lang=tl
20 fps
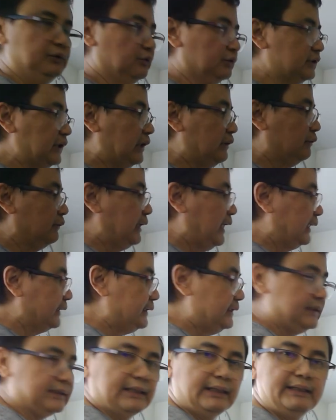yung tanong
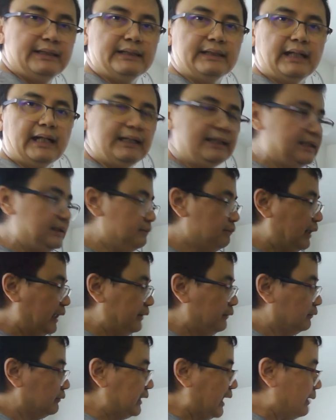natin kanina, alin ba
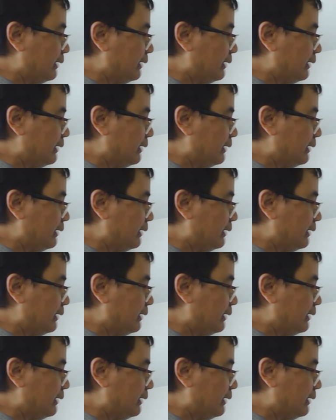yung